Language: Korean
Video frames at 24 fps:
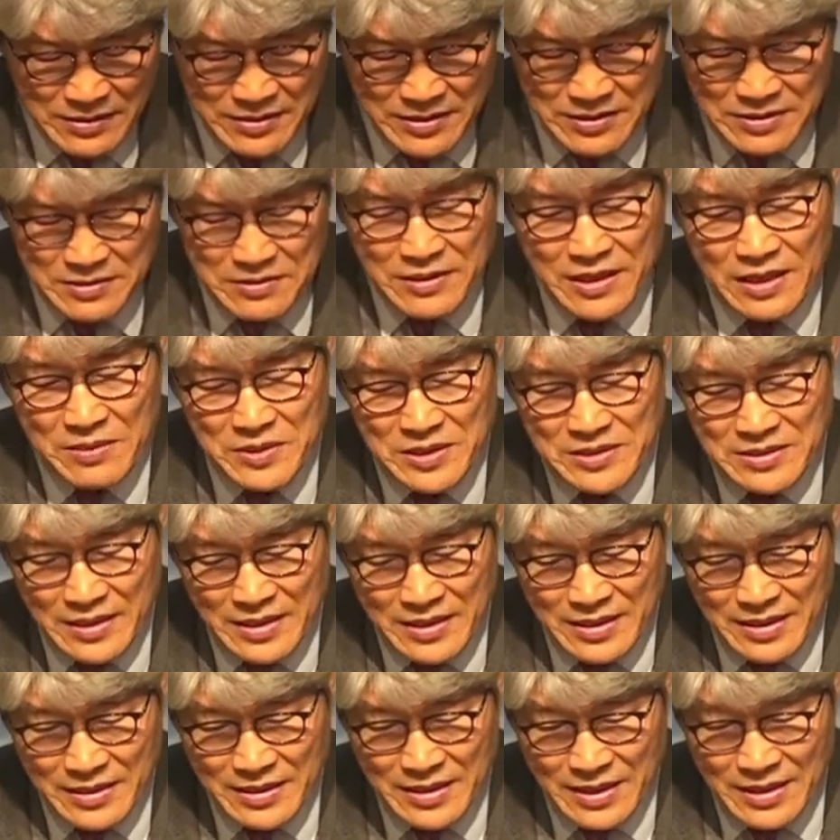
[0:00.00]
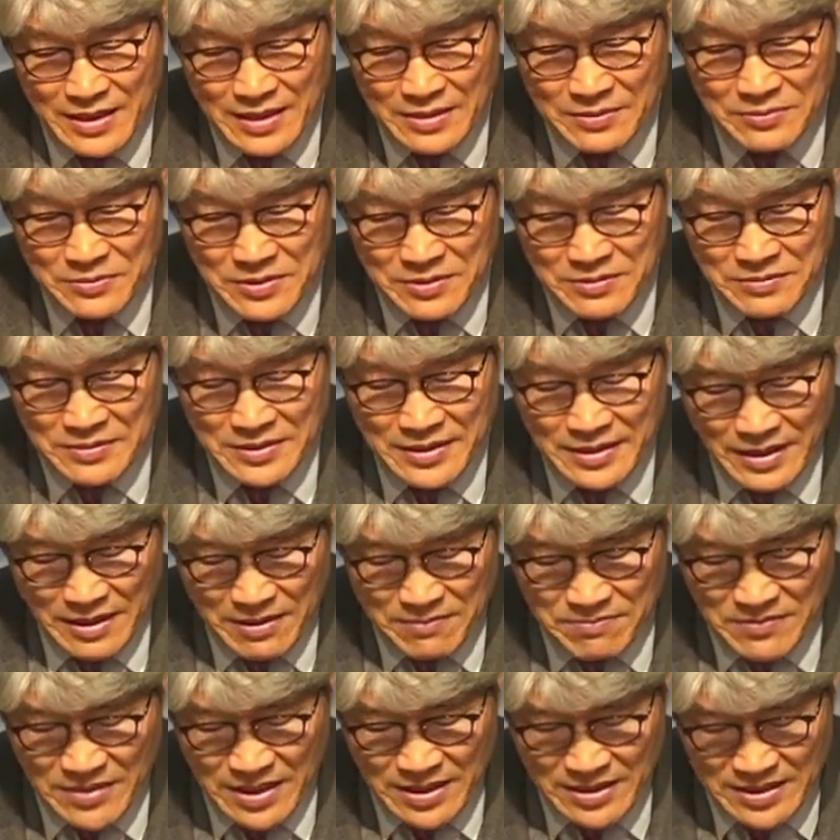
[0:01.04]
기억하며 살게 해달라고요.
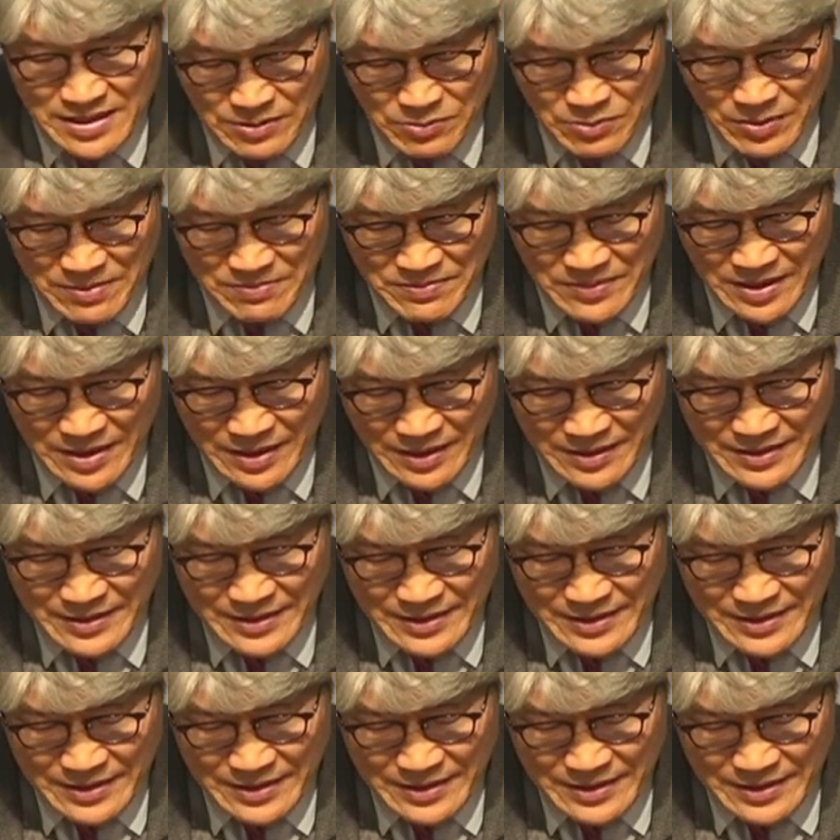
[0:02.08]
함께 기도합니다.